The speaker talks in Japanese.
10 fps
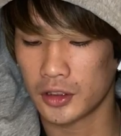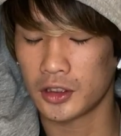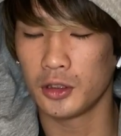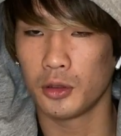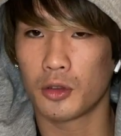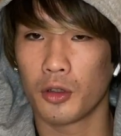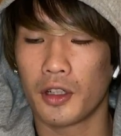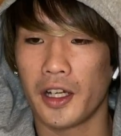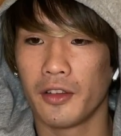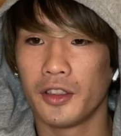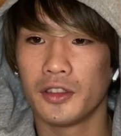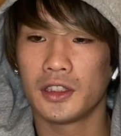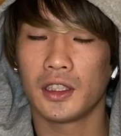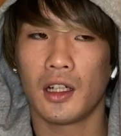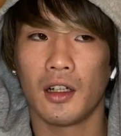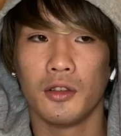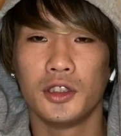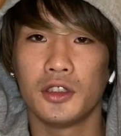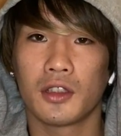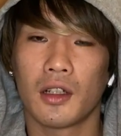数個ぐらいの粒子が宇
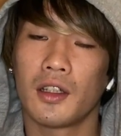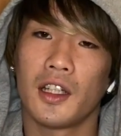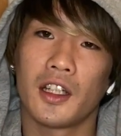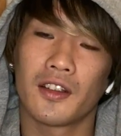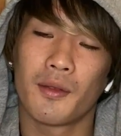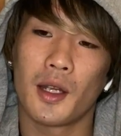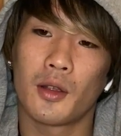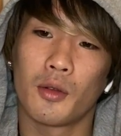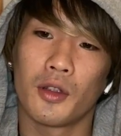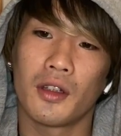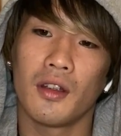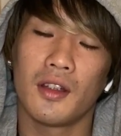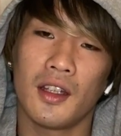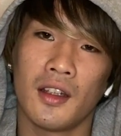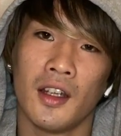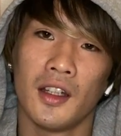宙から人間の目に届いていて、